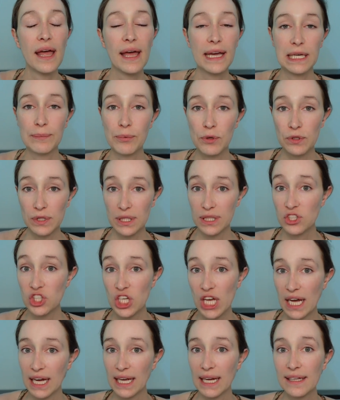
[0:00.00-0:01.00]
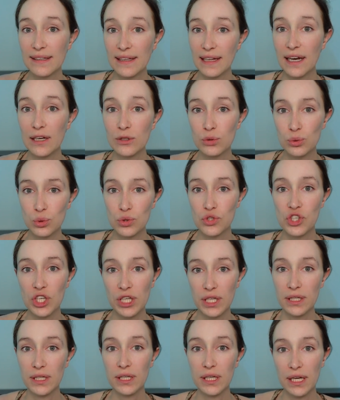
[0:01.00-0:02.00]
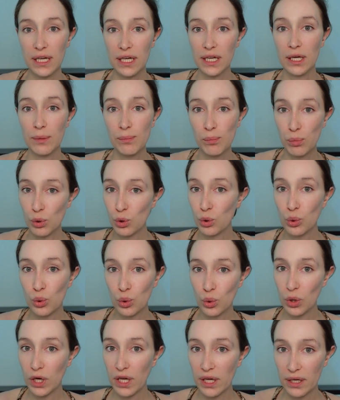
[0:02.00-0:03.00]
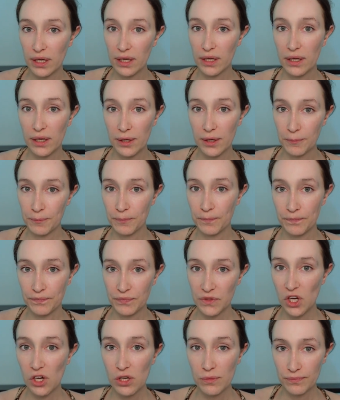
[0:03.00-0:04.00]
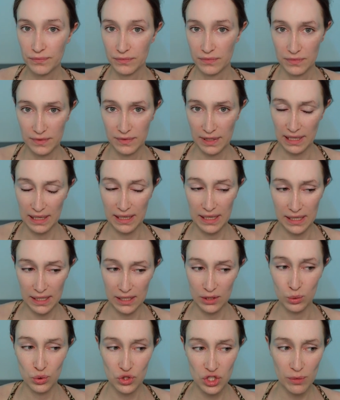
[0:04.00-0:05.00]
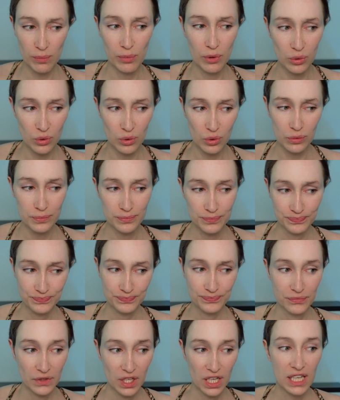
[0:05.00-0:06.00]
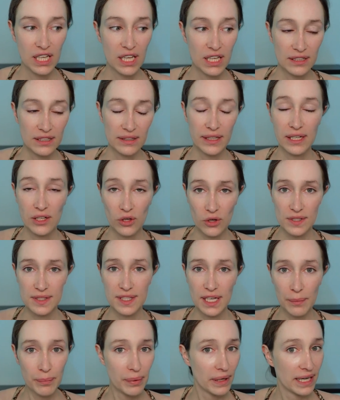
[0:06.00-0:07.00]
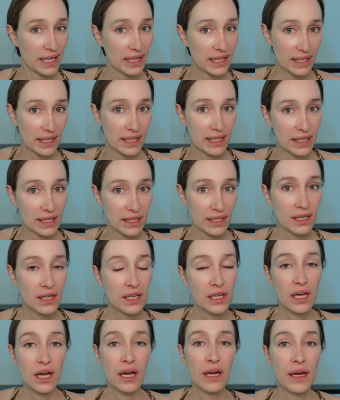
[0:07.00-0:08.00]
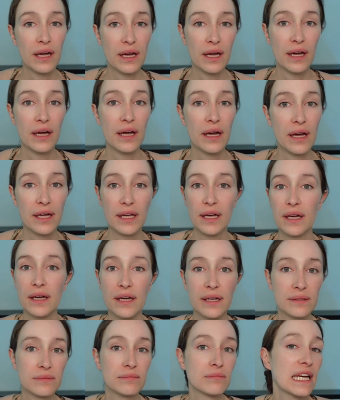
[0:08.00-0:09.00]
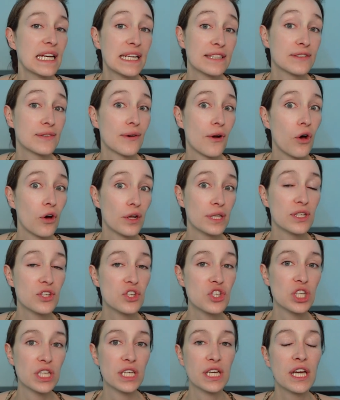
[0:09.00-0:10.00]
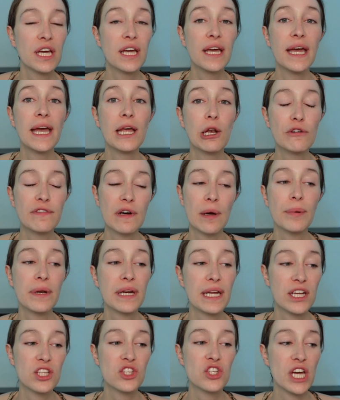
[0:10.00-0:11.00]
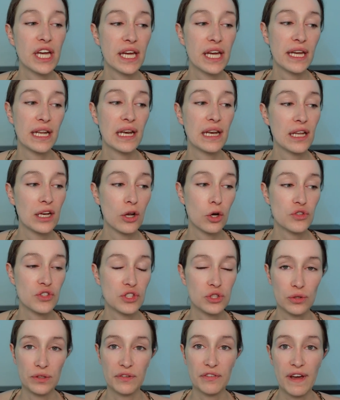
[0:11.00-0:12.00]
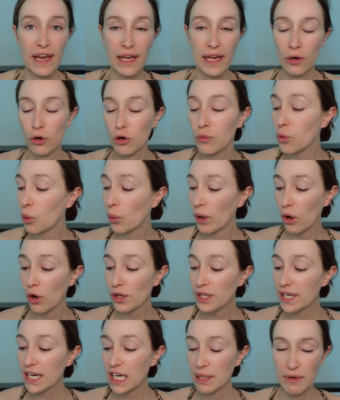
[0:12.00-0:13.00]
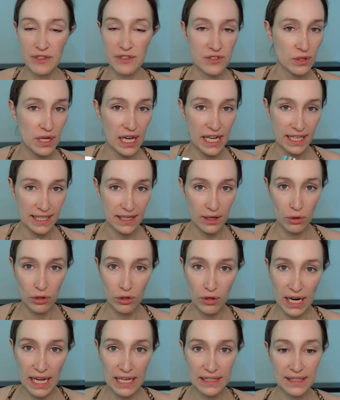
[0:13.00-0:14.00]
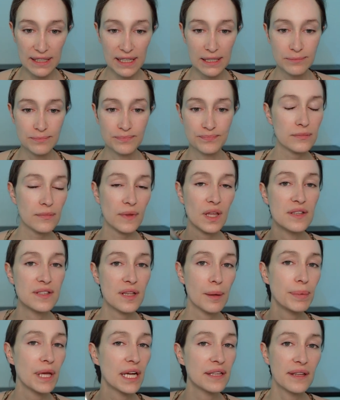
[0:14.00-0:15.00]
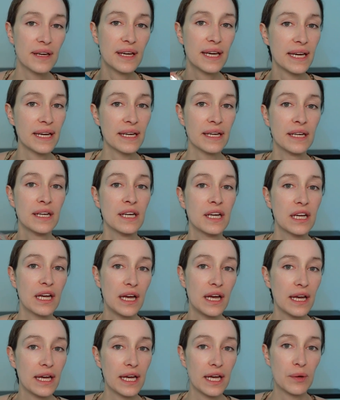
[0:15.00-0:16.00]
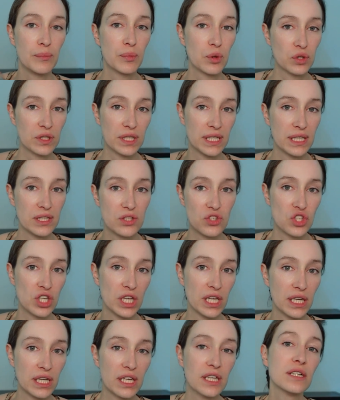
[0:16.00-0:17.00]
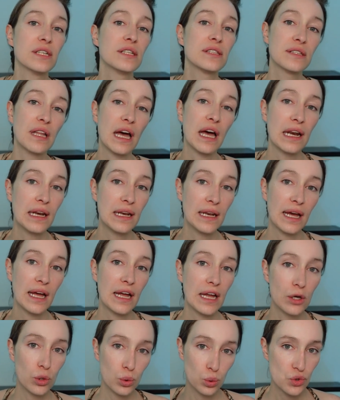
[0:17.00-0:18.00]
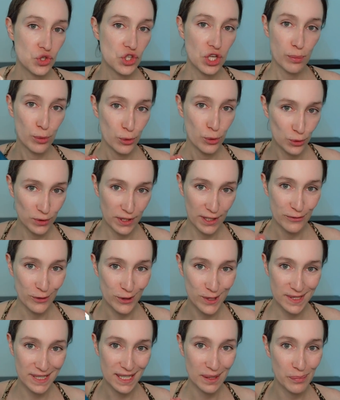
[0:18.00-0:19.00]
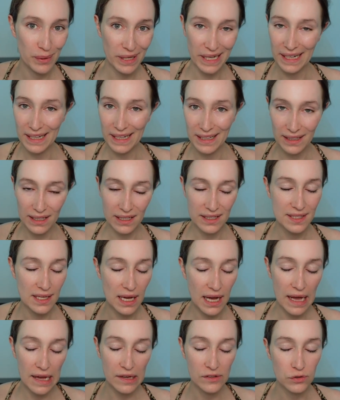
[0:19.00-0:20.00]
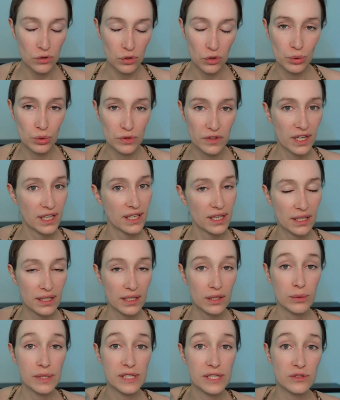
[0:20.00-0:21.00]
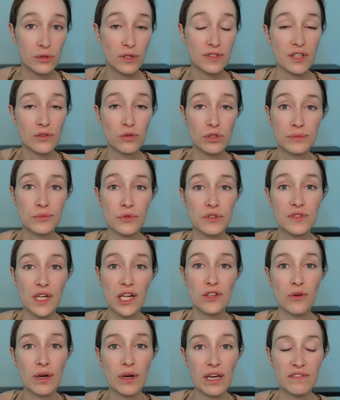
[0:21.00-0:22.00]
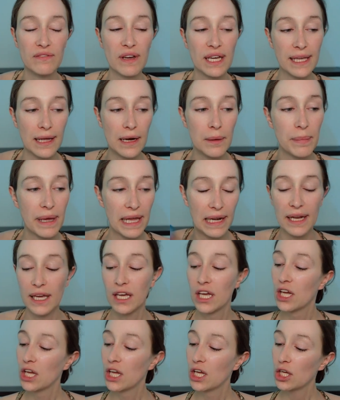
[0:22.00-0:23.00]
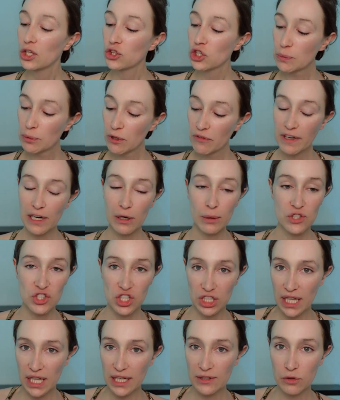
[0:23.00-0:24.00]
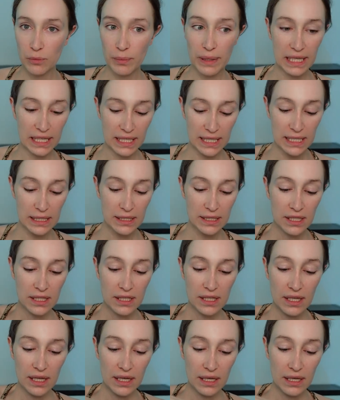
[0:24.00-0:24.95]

è che protegge anche dalla luce eh, blu, eh, no? Dalla luce blu dei nostri apparecchi eh, elettronici e lo fa perché c'è l'ossido di ferro. Comunque ogni crema solare che è colorata sappiate che eh, protegge dalla luce blu dei vostri apparecchi che sia iPhone, computer, che anche questo è stato dimostrato che invecchia la pelle. Dopo averlo agitato bene